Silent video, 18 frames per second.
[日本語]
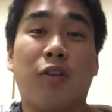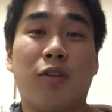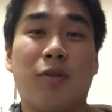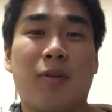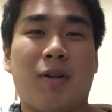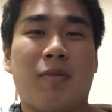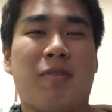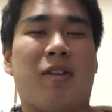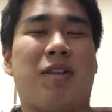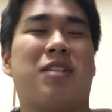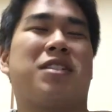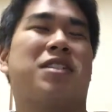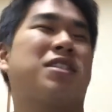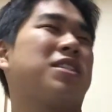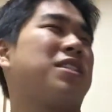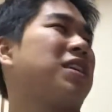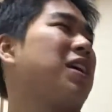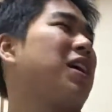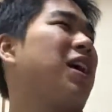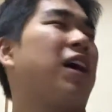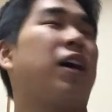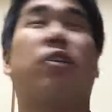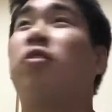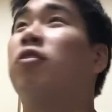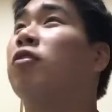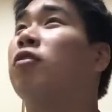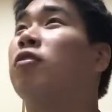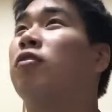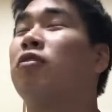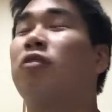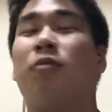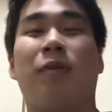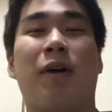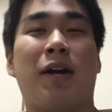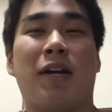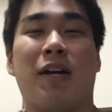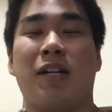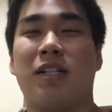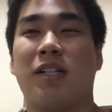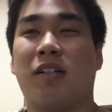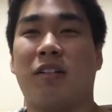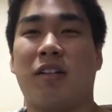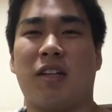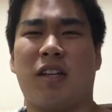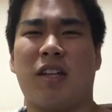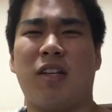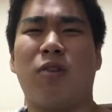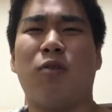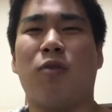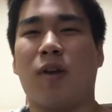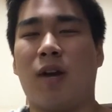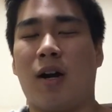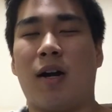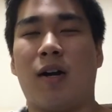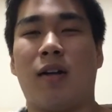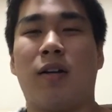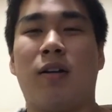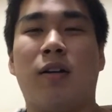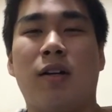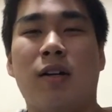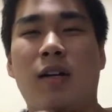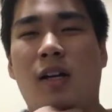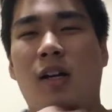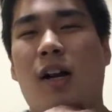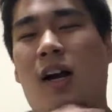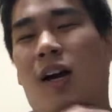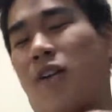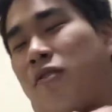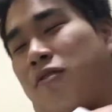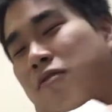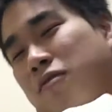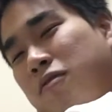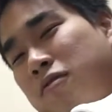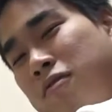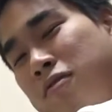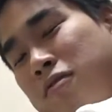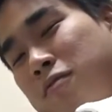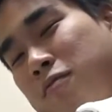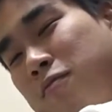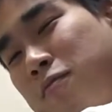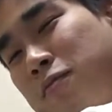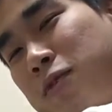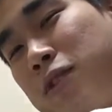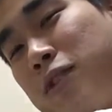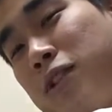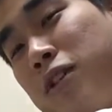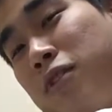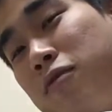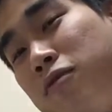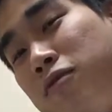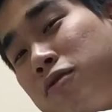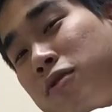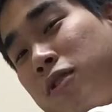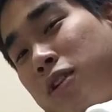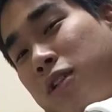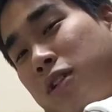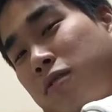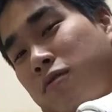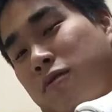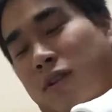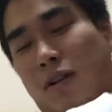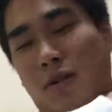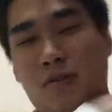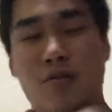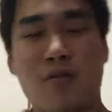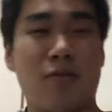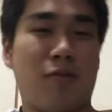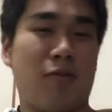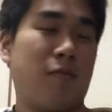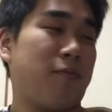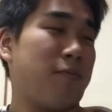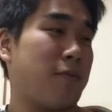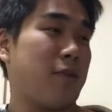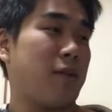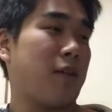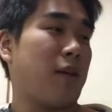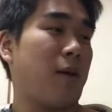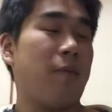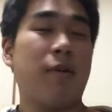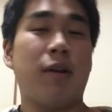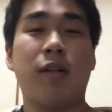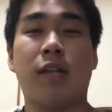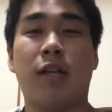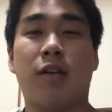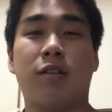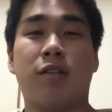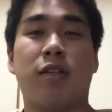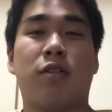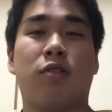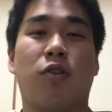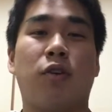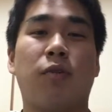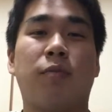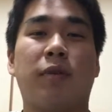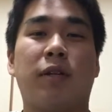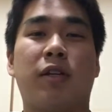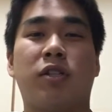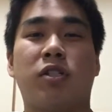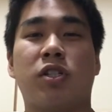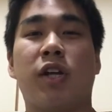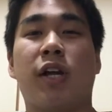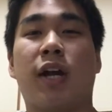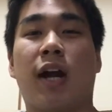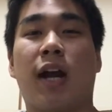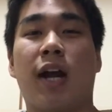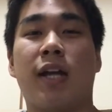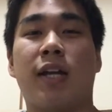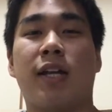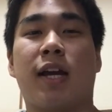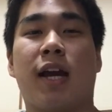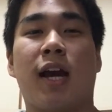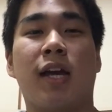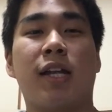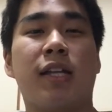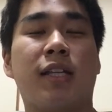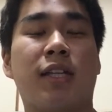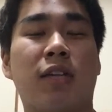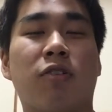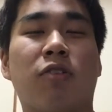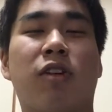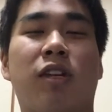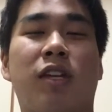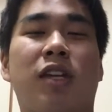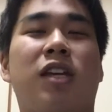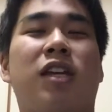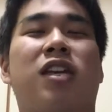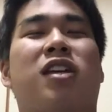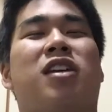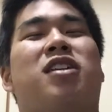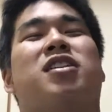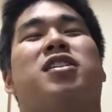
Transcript: どうもなめです。あのー、この前かじゃなくて昨日か、あのー、昨日紹介した動画の仮面ライダーエグゼイトのオープニング主題歌買い買いに行った時に、